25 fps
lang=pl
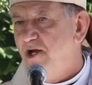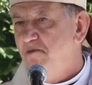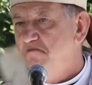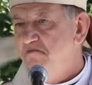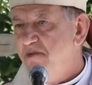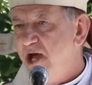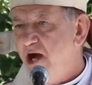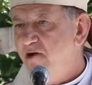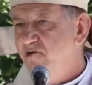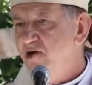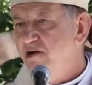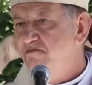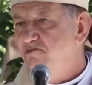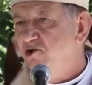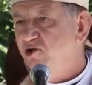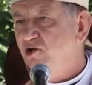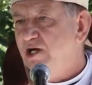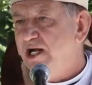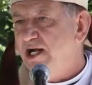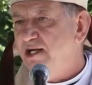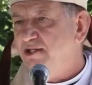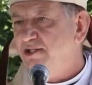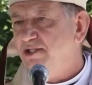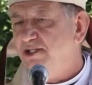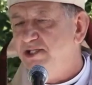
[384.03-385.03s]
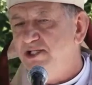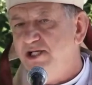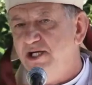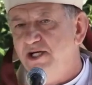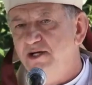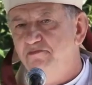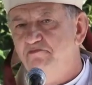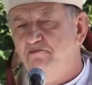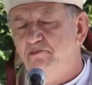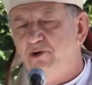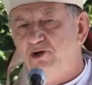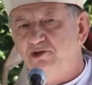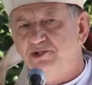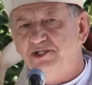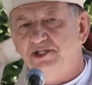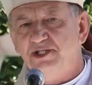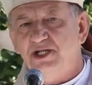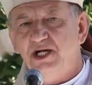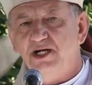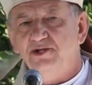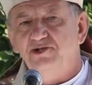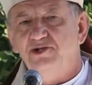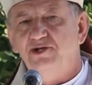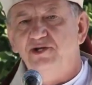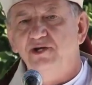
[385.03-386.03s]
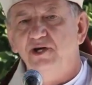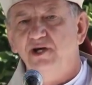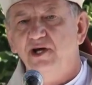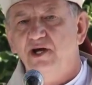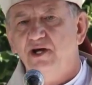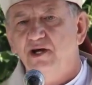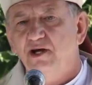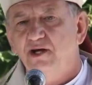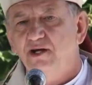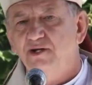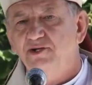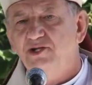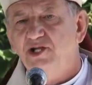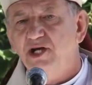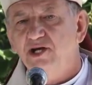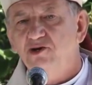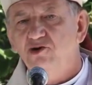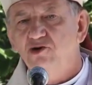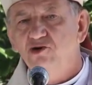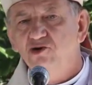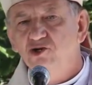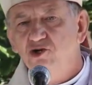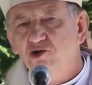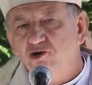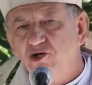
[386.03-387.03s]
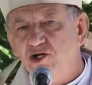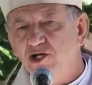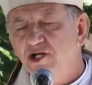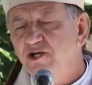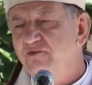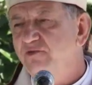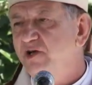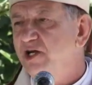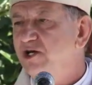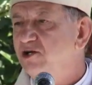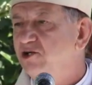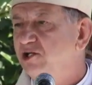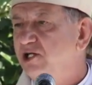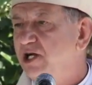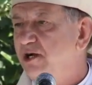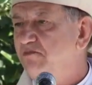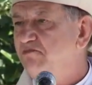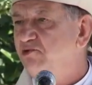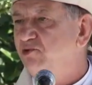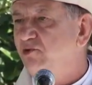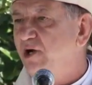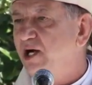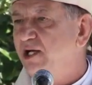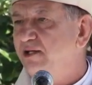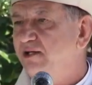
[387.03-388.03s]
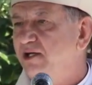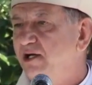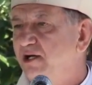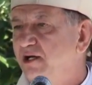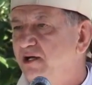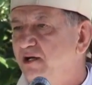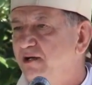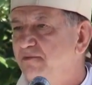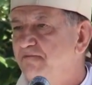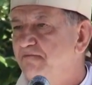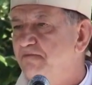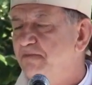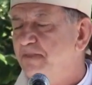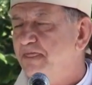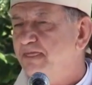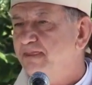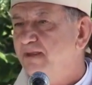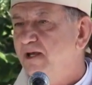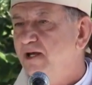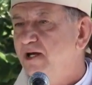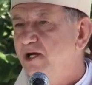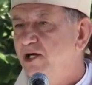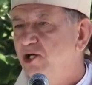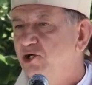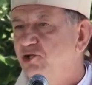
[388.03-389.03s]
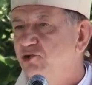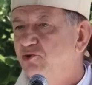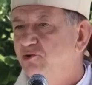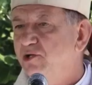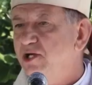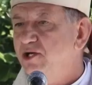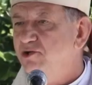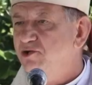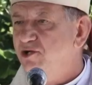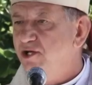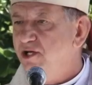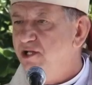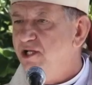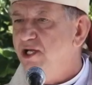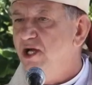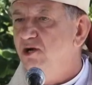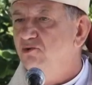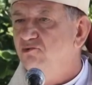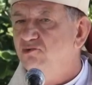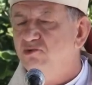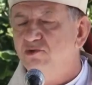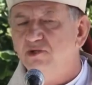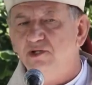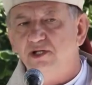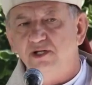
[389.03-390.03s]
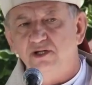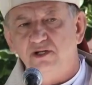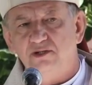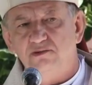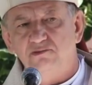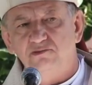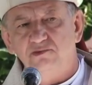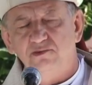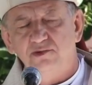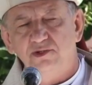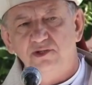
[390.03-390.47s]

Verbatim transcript: miałem okazję poznać tego gorliwego kapłana, który się nie ugiął,